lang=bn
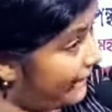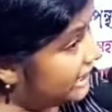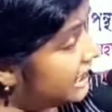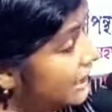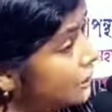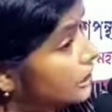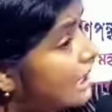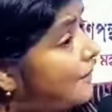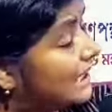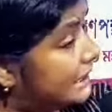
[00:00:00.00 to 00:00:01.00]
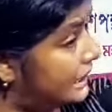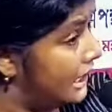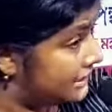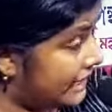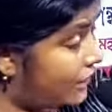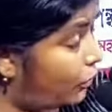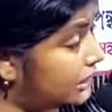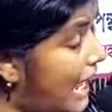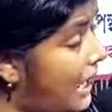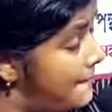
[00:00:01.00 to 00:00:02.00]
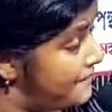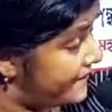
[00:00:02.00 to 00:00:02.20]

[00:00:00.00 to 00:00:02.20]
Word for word: বিচ্ছিন্নতাবাদীর সেই গোটা